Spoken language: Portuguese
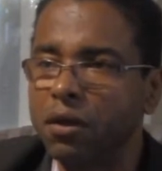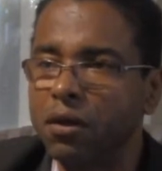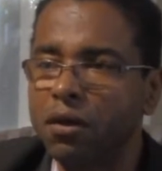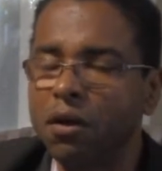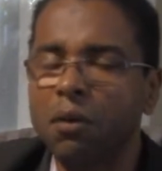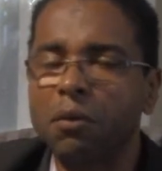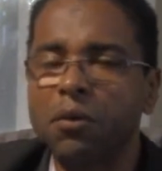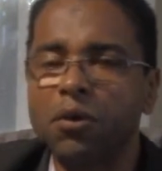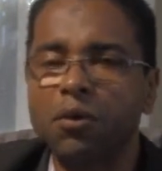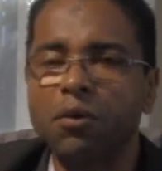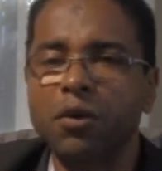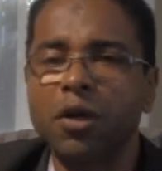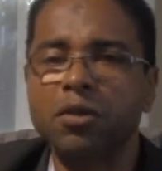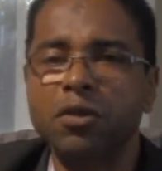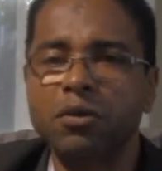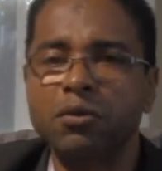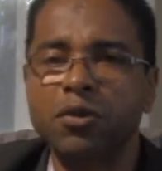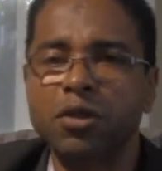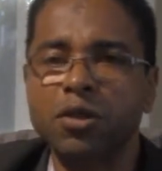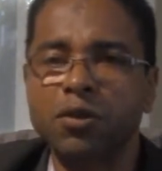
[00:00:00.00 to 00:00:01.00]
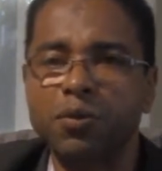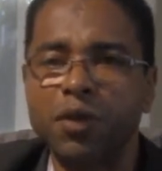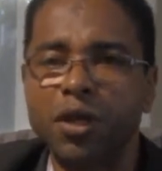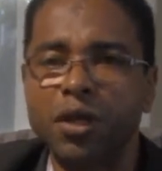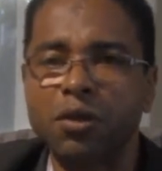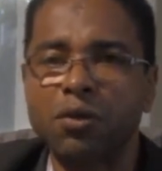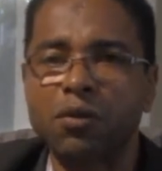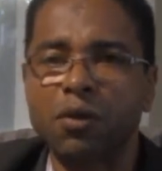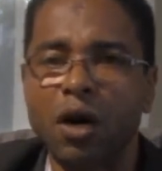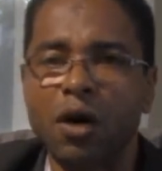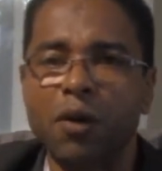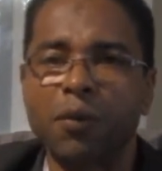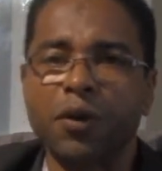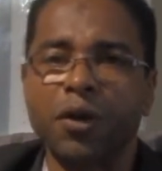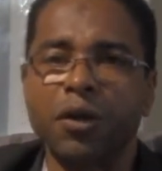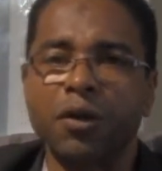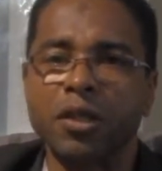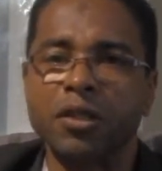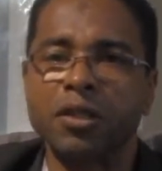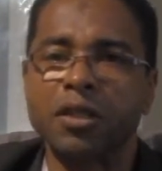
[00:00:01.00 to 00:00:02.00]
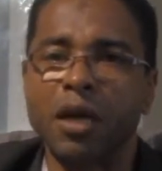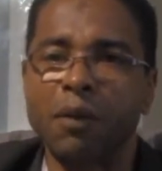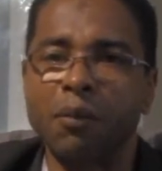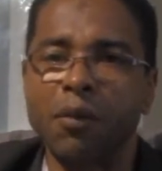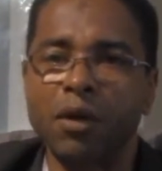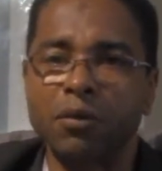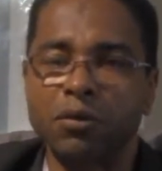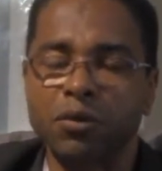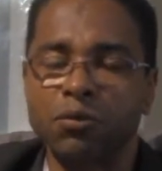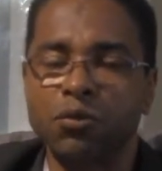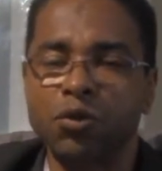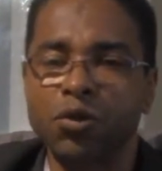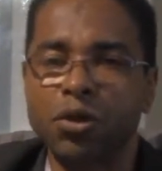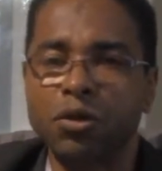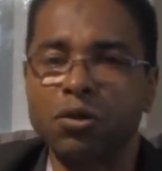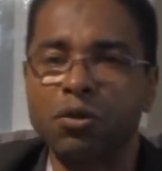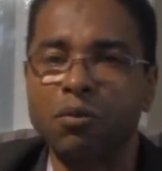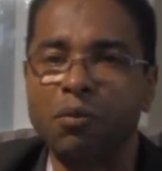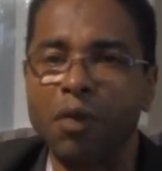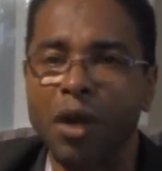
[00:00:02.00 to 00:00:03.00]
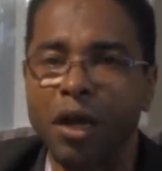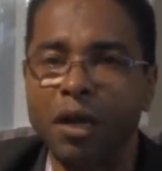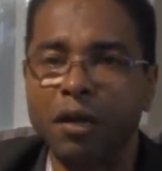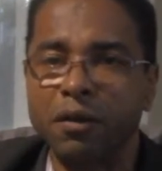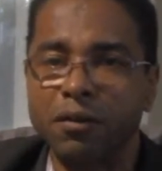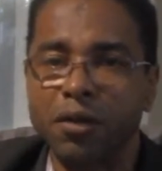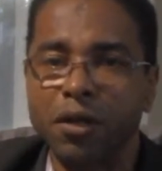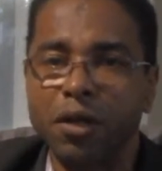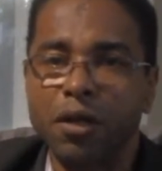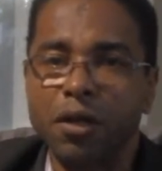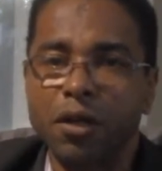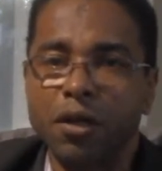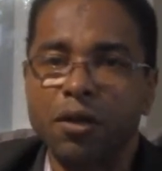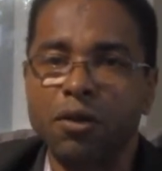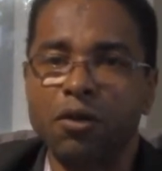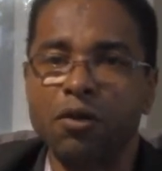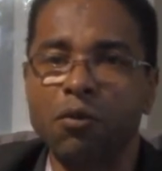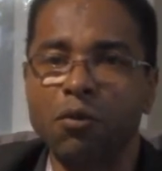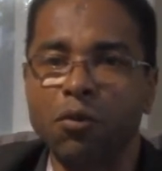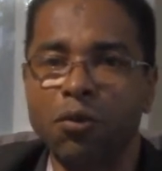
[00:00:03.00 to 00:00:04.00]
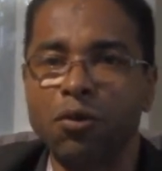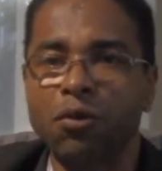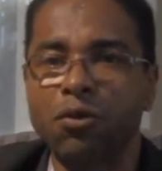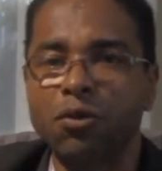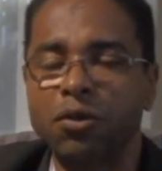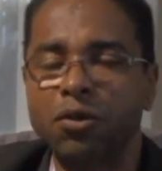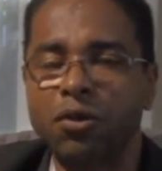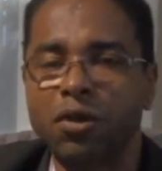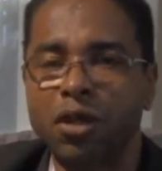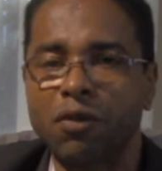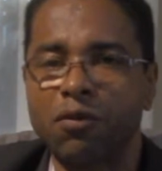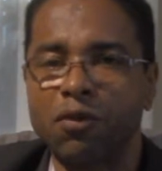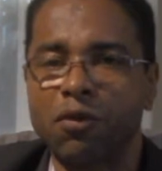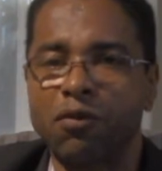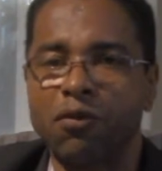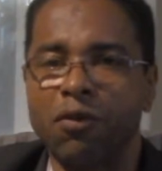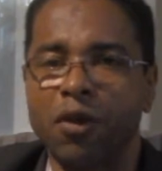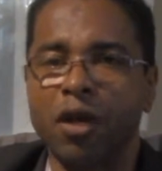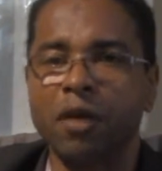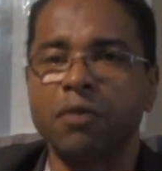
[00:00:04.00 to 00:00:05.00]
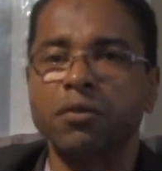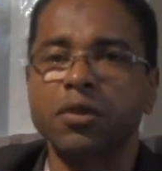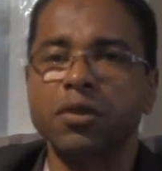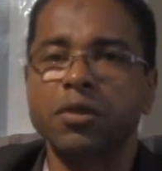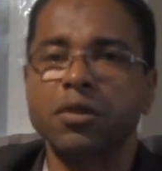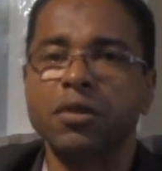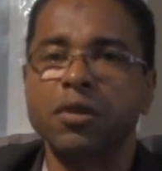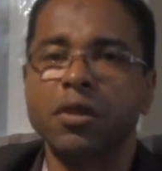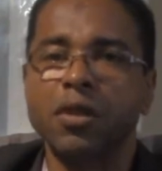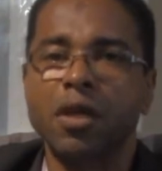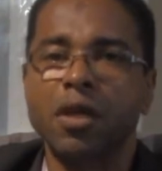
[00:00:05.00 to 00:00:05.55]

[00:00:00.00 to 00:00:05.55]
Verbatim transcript: como no nosso mundo espiritual, porque nós sabemos muito bem que o mundo que vivemos